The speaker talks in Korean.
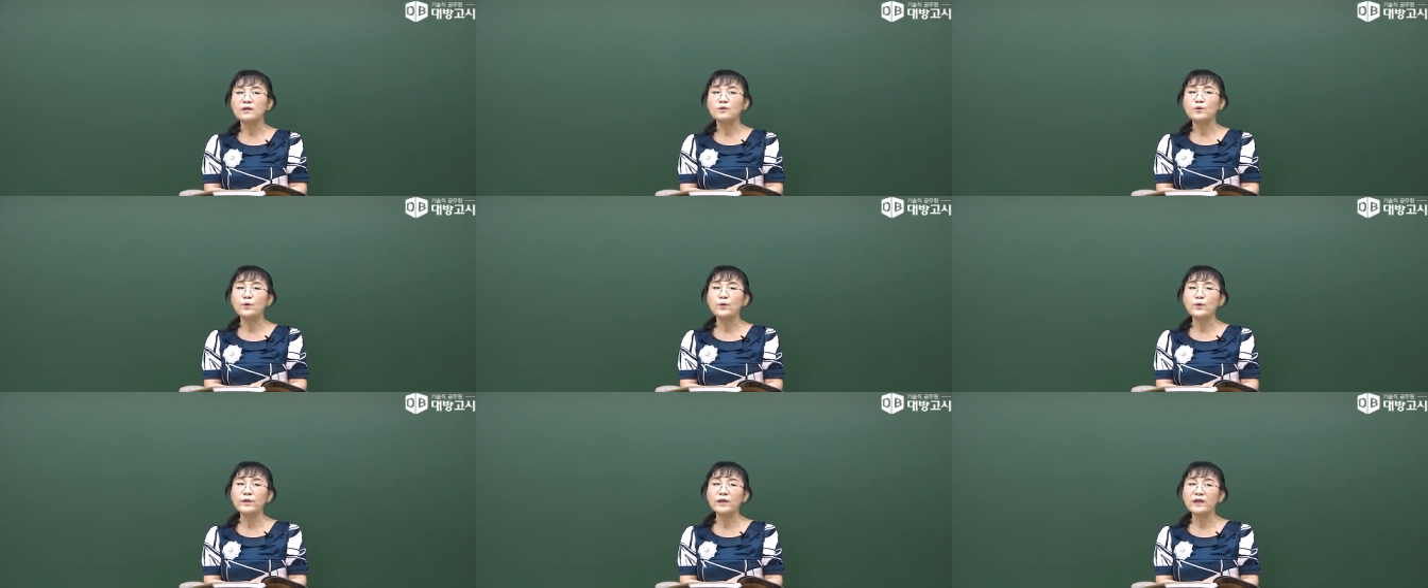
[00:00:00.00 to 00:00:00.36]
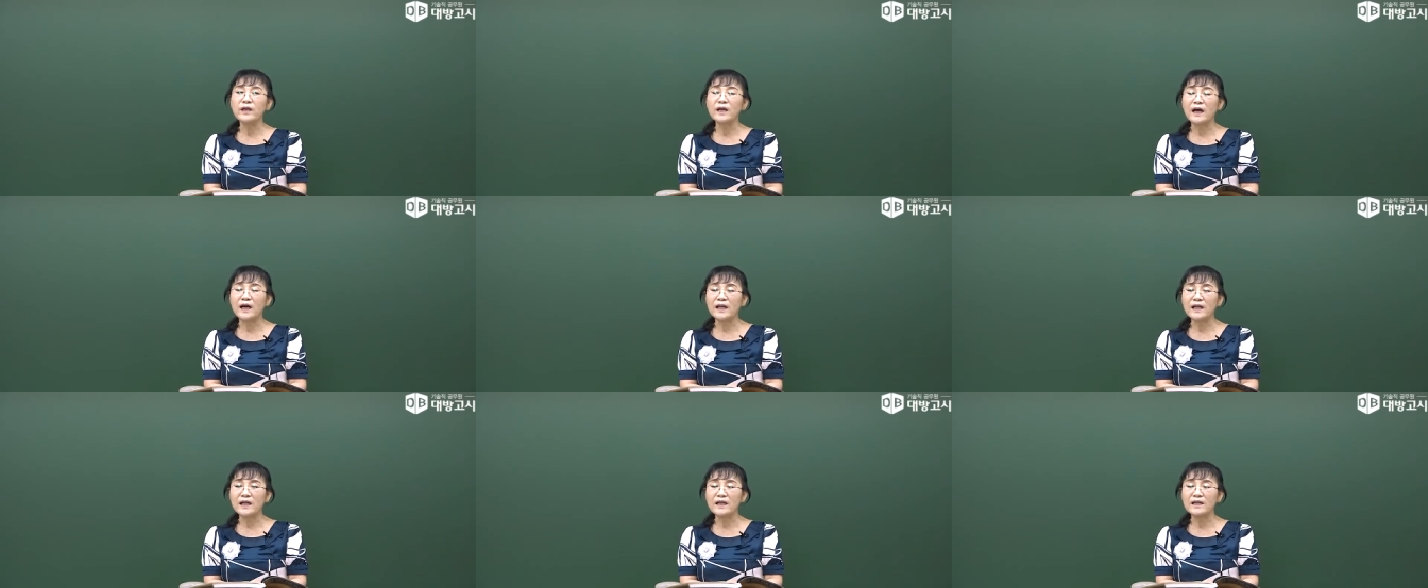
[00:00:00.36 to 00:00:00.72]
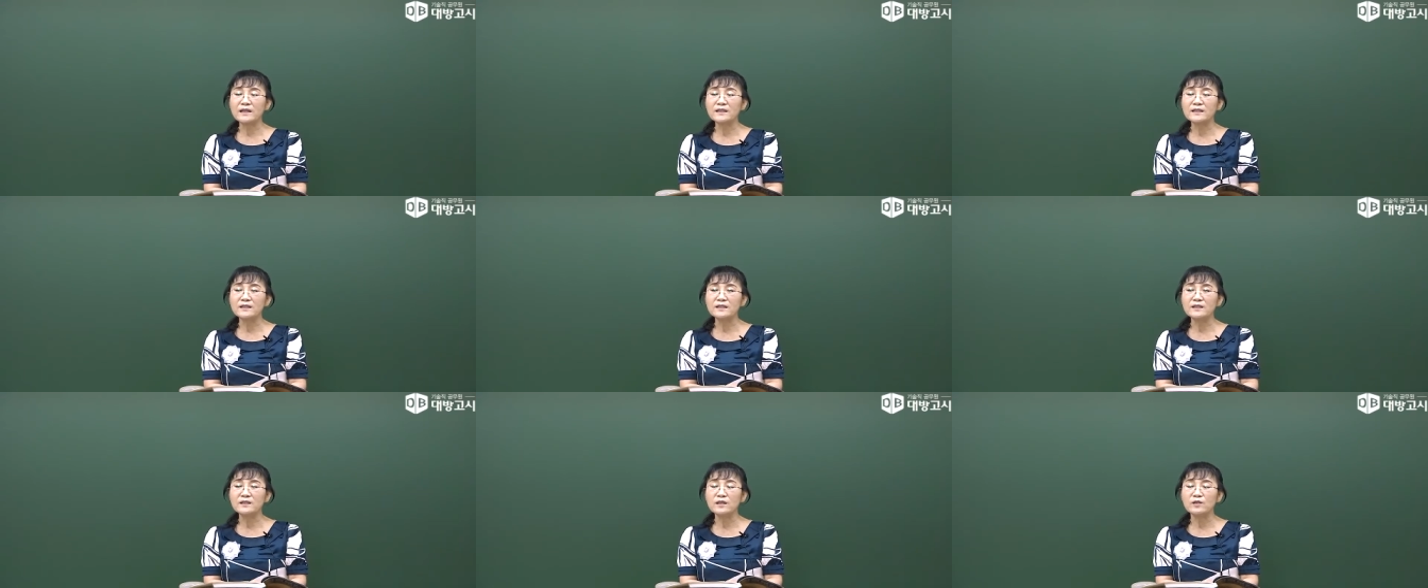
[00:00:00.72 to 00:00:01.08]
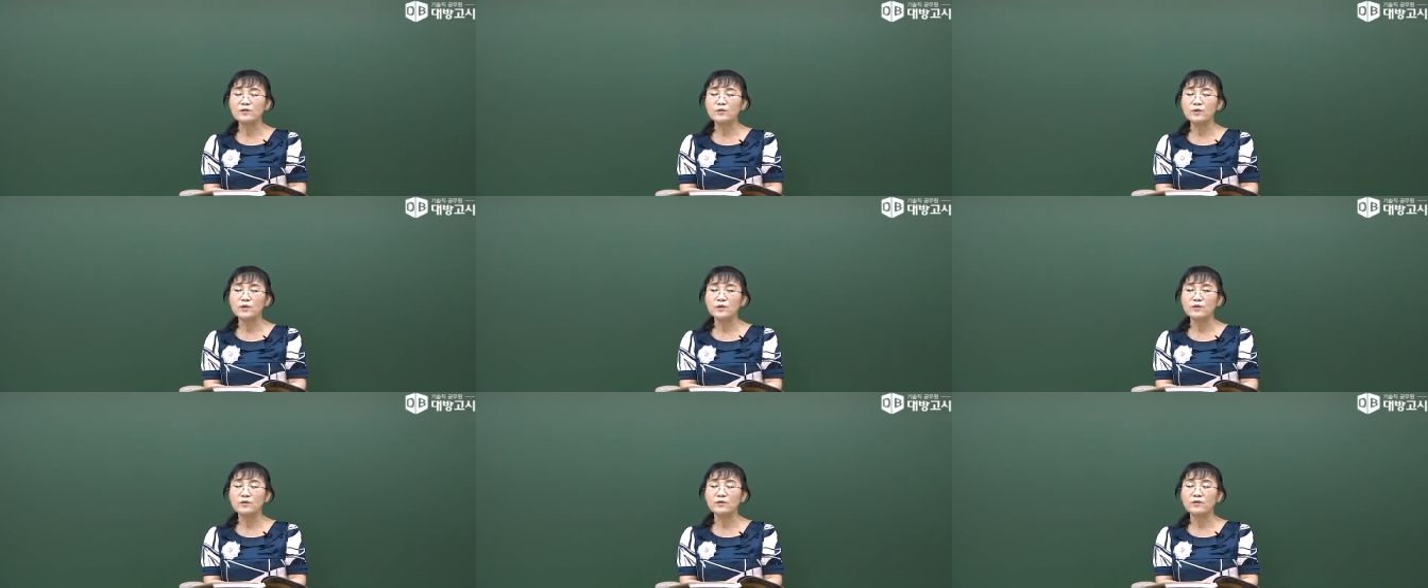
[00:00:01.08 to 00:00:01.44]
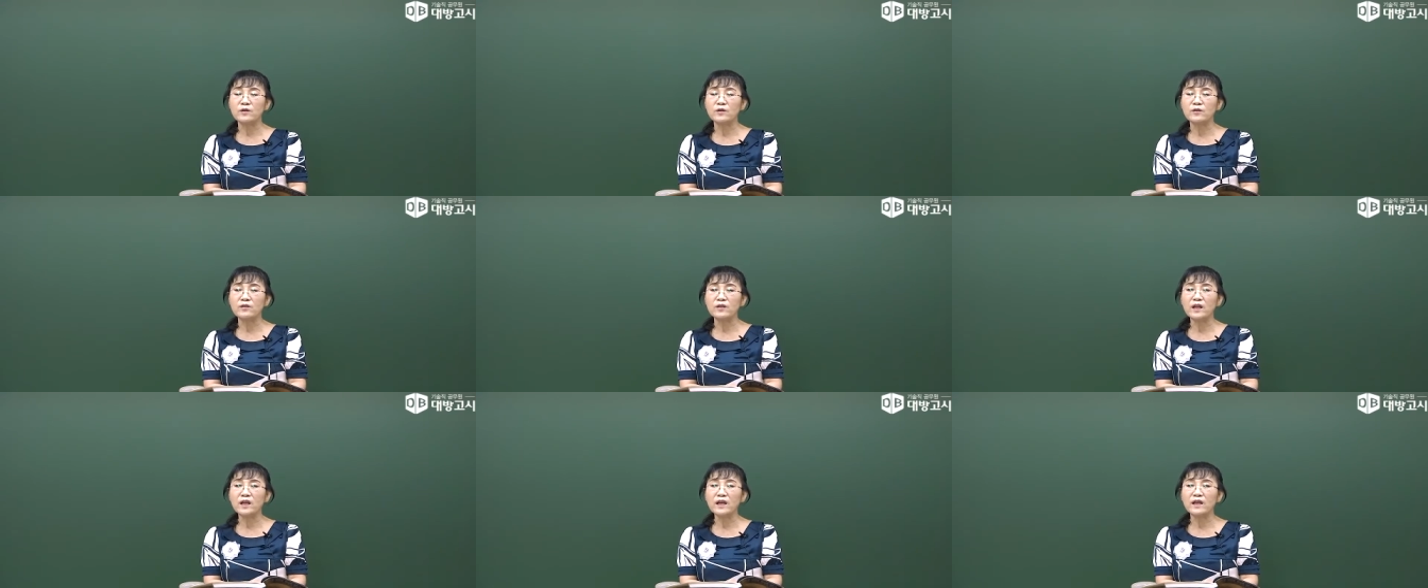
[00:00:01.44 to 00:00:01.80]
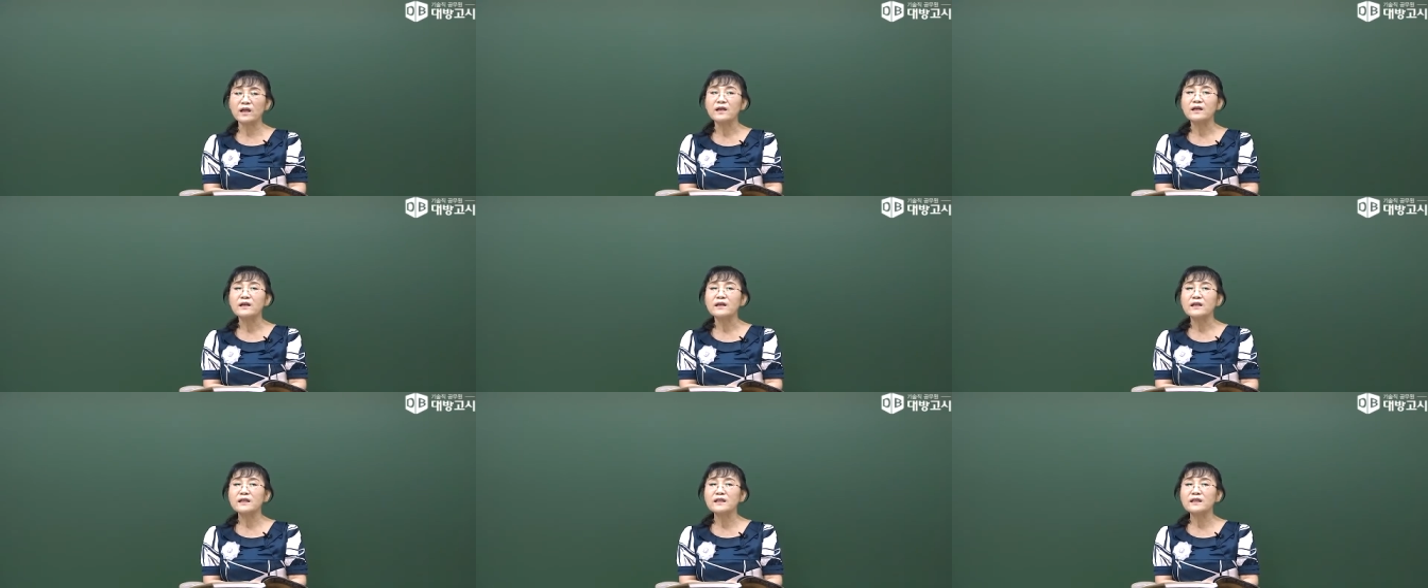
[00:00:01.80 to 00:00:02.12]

공개를 안 하는 직렬도 있고 그런데